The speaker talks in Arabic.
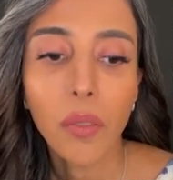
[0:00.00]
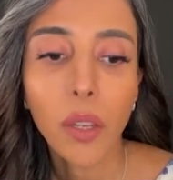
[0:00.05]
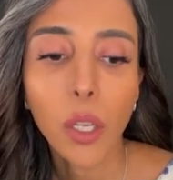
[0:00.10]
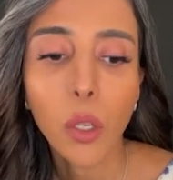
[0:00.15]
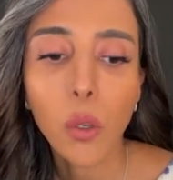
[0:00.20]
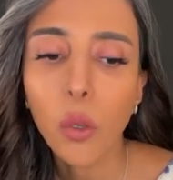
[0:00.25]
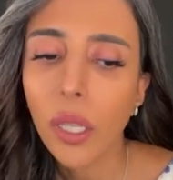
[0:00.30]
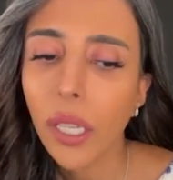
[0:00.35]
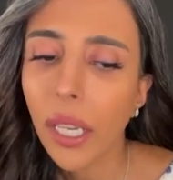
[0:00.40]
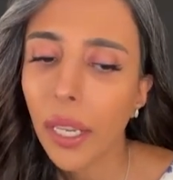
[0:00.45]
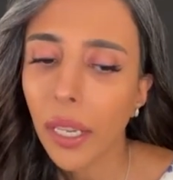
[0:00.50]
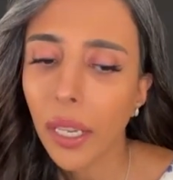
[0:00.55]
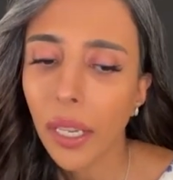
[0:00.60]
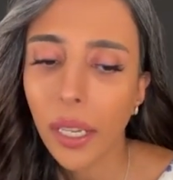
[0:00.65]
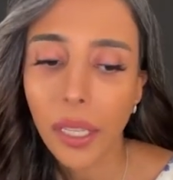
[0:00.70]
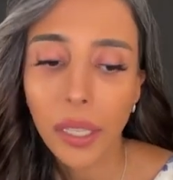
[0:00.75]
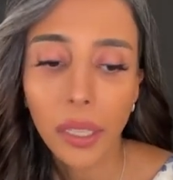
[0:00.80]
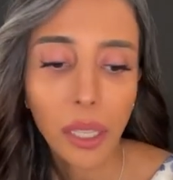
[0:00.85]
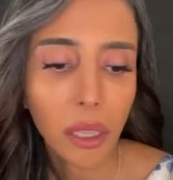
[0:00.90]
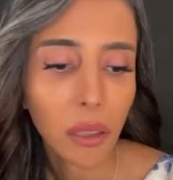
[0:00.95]
فيقول لك انا
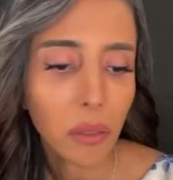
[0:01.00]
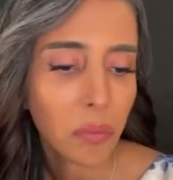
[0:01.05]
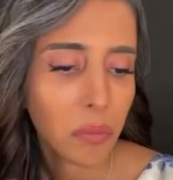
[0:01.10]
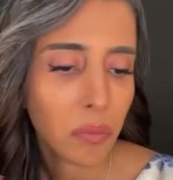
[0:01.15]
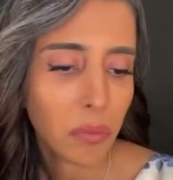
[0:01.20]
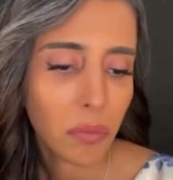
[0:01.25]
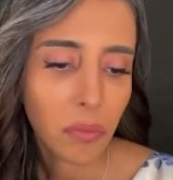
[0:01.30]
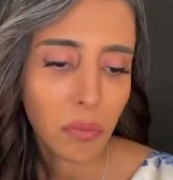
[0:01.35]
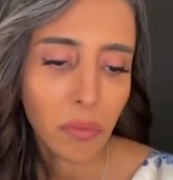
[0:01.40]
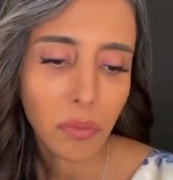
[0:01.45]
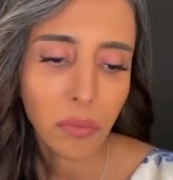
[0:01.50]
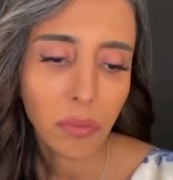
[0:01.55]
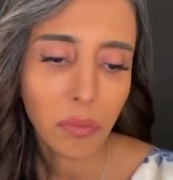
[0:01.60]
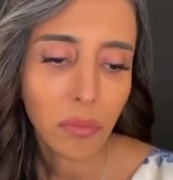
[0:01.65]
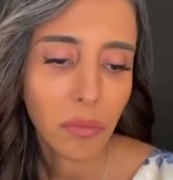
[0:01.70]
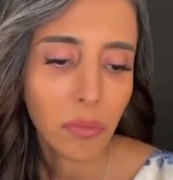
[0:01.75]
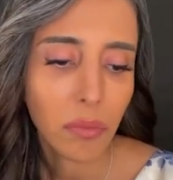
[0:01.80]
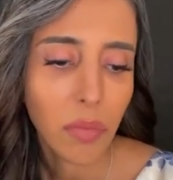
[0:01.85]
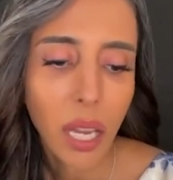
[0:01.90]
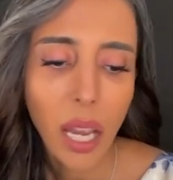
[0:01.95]
يعني
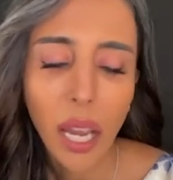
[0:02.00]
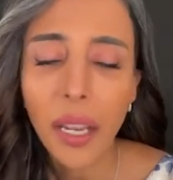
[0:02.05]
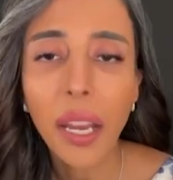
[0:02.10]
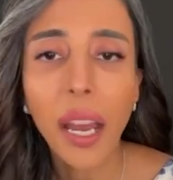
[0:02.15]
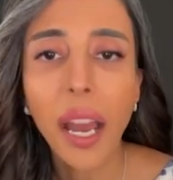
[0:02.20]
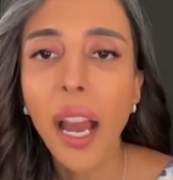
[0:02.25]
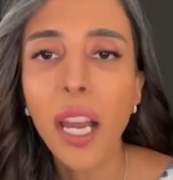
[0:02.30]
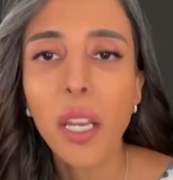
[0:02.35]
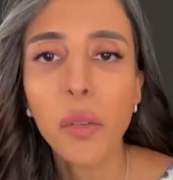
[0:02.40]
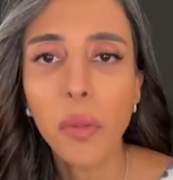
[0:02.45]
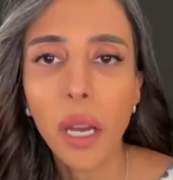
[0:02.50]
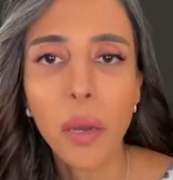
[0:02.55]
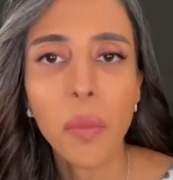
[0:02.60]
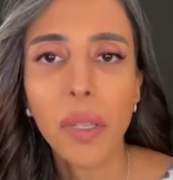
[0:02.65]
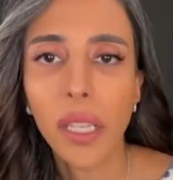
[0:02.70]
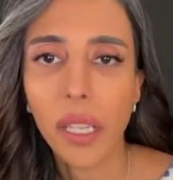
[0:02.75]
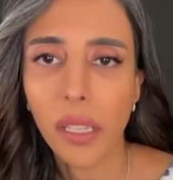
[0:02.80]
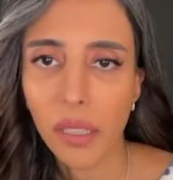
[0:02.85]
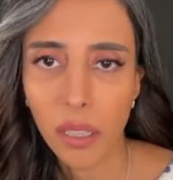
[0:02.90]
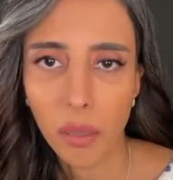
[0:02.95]
انا خايبه
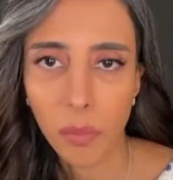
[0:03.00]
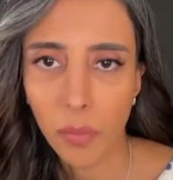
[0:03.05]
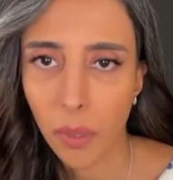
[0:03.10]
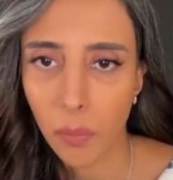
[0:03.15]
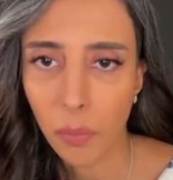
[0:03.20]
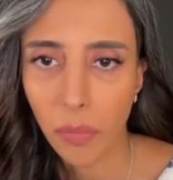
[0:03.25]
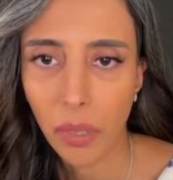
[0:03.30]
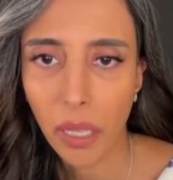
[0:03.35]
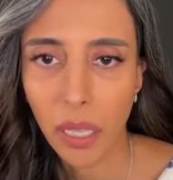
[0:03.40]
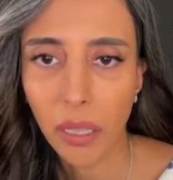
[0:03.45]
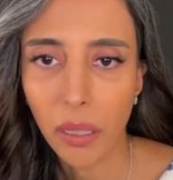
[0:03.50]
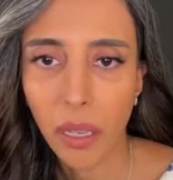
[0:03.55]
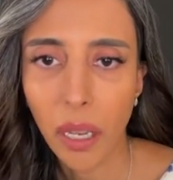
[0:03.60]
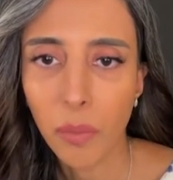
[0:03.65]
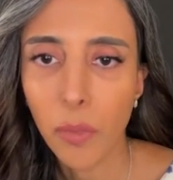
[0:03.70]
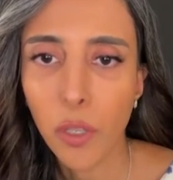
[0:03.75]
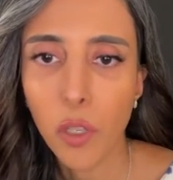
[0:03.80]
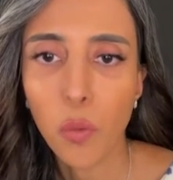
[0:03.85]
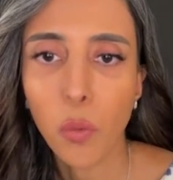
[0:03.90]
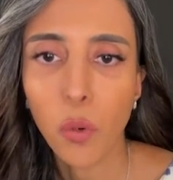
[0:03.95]
املي اصلا من
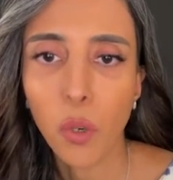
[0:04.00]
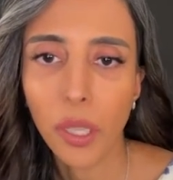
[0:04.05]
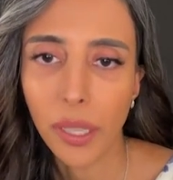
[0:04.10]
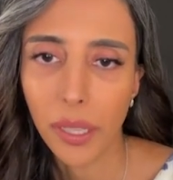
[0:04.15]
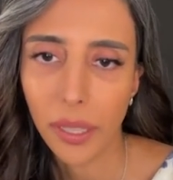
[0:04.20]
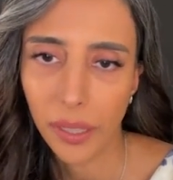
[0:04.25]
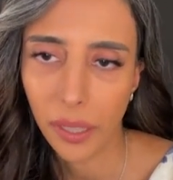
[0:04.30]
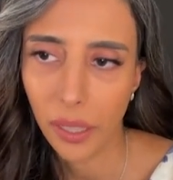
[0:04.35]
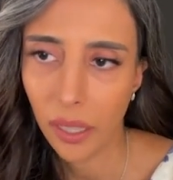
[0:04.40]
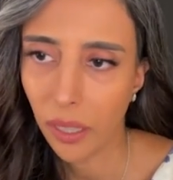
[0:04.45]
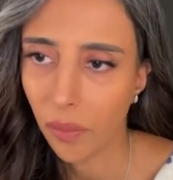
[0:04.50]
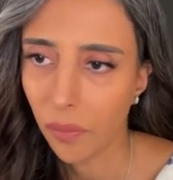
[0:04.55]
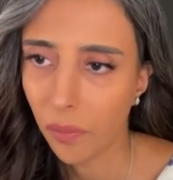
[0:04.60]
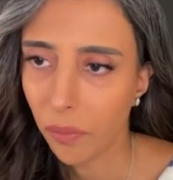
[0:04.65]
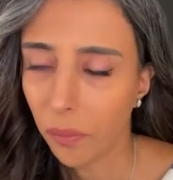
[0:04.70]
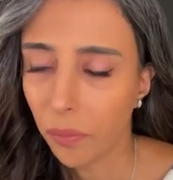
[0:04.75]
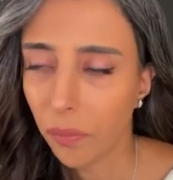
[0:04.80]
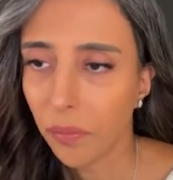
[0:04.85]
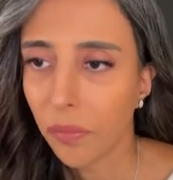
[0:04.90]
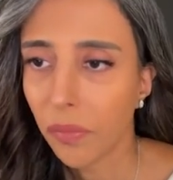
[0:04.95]
هالمجموعه اللي عندي
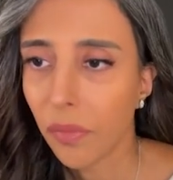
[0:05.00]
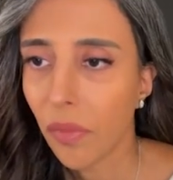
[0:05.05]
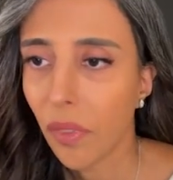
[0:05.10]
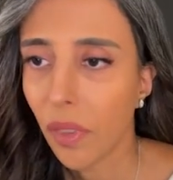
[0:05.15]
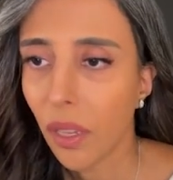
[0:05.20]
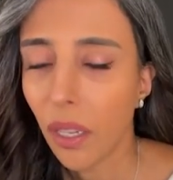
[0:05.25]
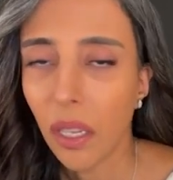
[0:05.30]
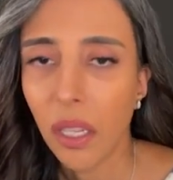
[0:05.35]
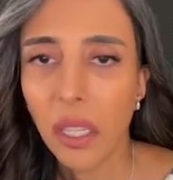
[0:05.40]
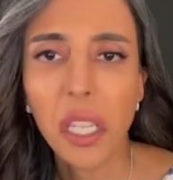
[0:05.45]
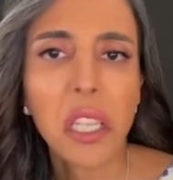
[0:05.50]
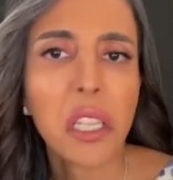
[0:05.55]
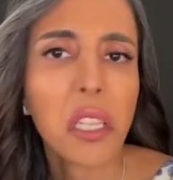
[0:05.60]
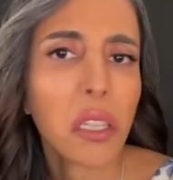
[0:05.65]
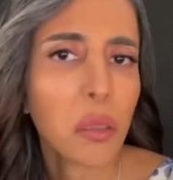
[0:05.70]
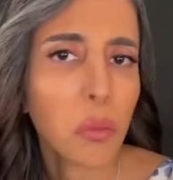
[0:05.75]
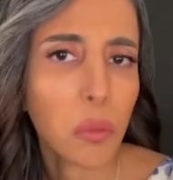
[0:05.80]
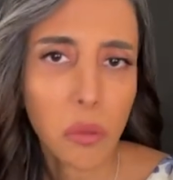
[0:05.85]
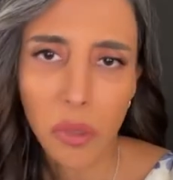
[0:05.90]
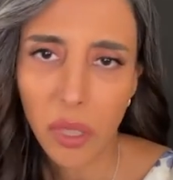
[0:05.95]
ليش
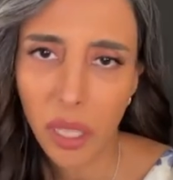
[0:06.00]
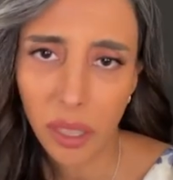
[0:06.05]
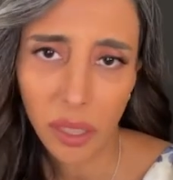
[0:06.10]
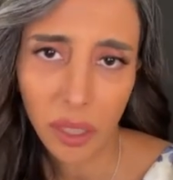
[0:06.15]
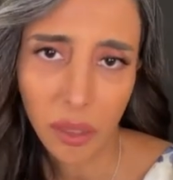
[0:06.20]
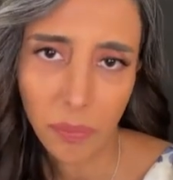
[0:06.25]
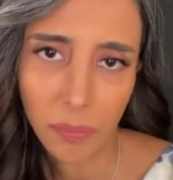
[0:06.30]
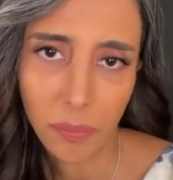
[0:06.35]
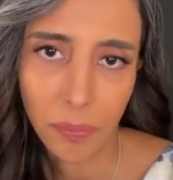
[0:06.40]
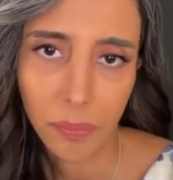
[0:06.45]
اطلب مساعده